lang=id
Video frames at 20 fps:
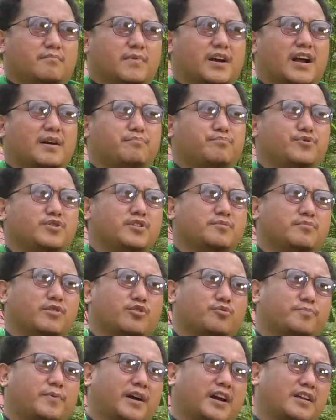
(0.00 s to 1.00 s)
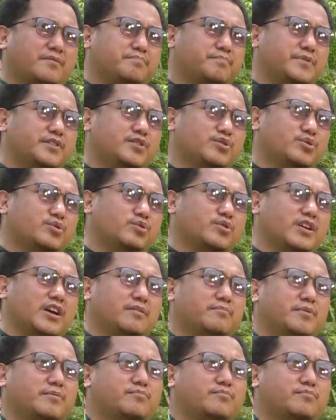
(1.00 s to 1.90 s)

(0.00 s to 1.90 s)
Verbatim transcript: Mengampuni merupakan pintu yang